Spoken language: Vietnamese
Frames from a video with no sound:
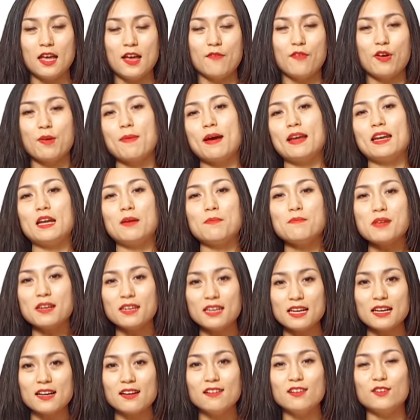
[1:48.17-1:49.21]
Vậy bạn đã biết
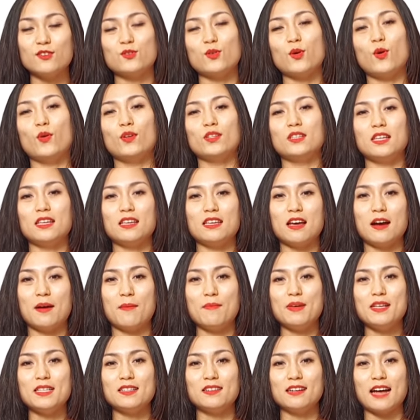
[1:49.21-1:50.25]
định lượng rồi thì ờ,
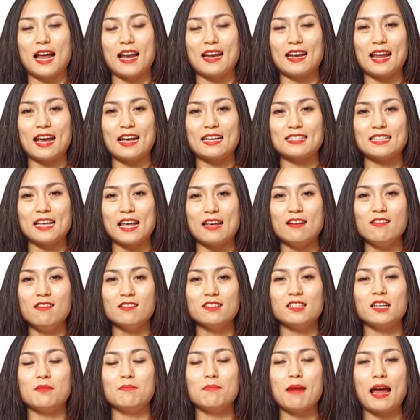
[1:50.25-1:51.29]
bây giờ Anna sẽ hướng
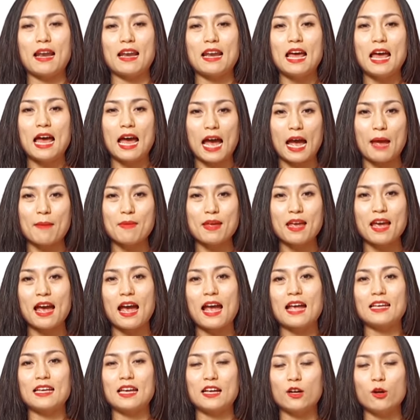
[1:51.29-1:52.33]
dẫn bạn
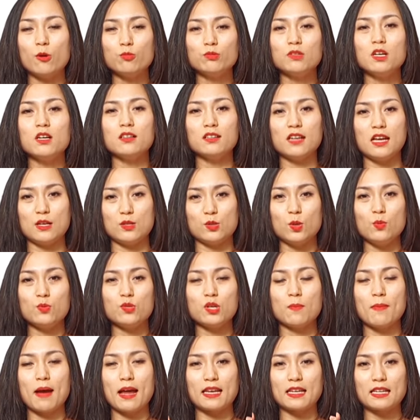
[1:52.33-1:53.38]
22 cái công thức để giúp
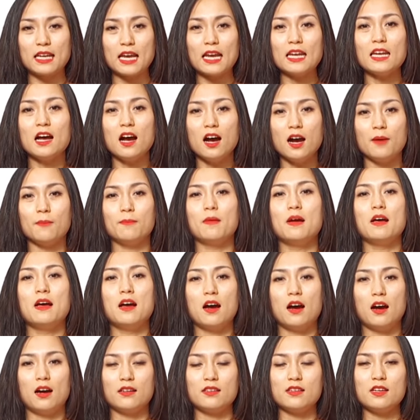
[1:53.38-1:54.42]
cho bạn kết hợp
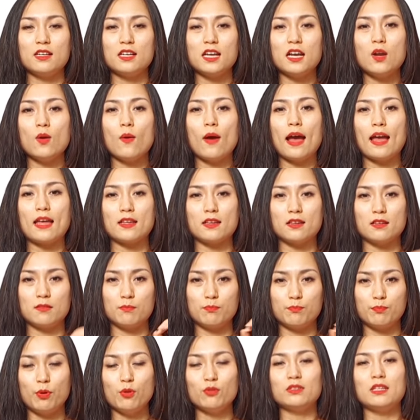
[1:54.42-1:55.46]
những cái loại
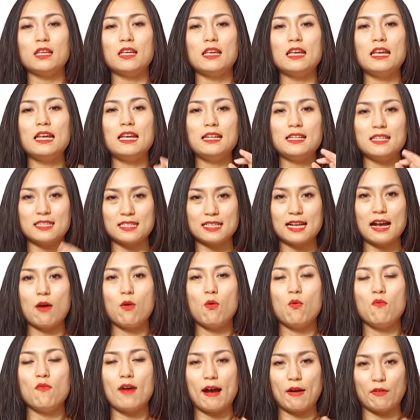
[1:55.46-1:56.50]
protein
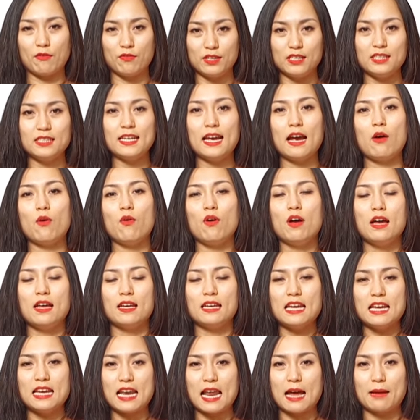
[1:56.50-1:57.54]
rau vào với nhau
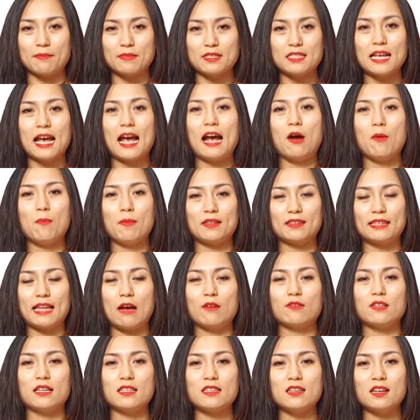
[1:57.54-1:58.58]
để làm sao mà
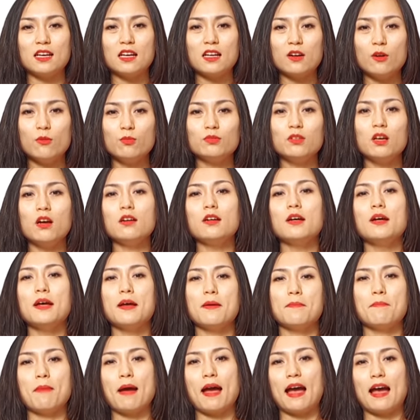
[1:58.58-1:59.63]
tạo ra những cái công thức
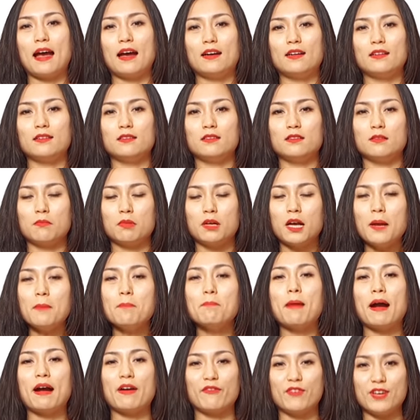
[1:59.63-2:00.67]
mà cân
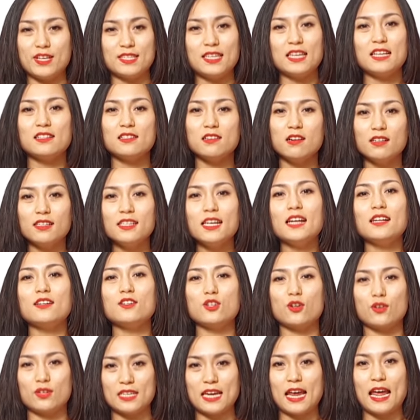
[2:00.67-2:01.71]
bằng về dinh dưỡng nhất
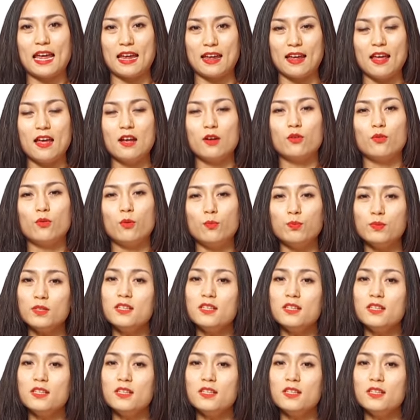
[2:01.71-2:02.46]
cho trẻ cũng